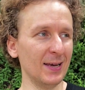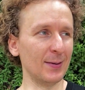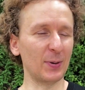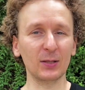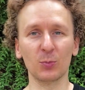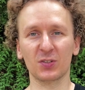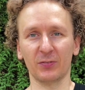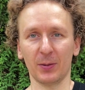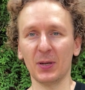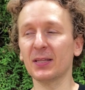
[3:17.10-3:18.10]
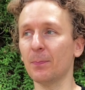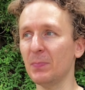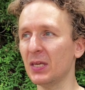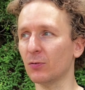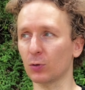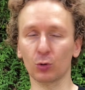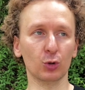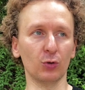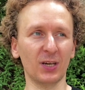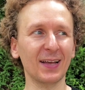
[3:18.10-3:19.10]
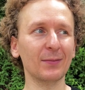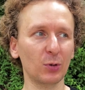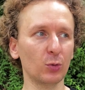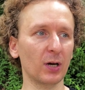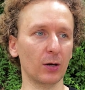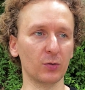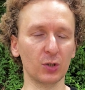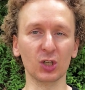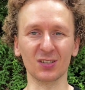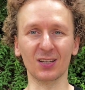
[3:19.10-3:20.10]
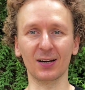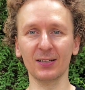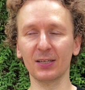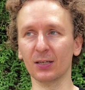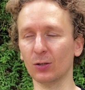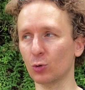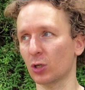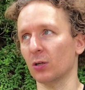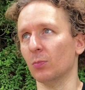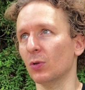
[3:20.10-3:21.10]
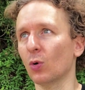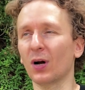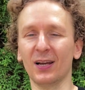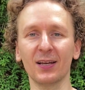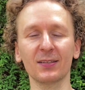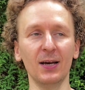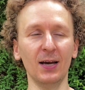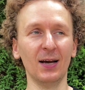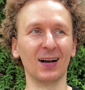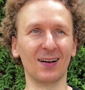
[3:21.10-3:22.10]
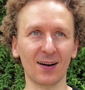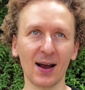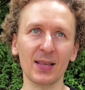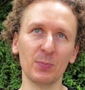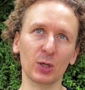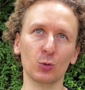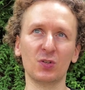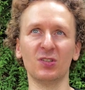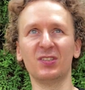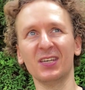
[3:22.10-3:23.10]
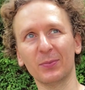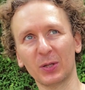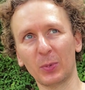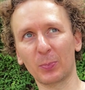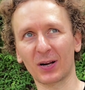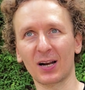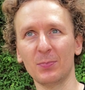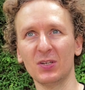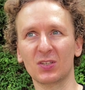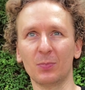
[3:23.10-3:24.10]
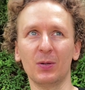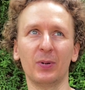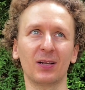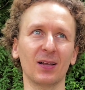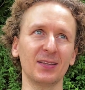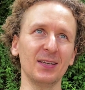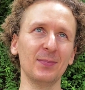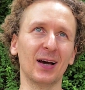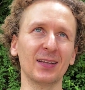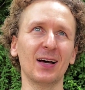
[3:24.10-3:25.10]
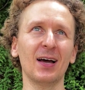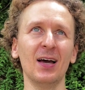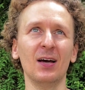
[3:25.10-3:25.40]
И поэтому в современном мире, вот то, что я наблюдаю сейчас на рынке и уже много лет, грань между системными программистами и прикладными, она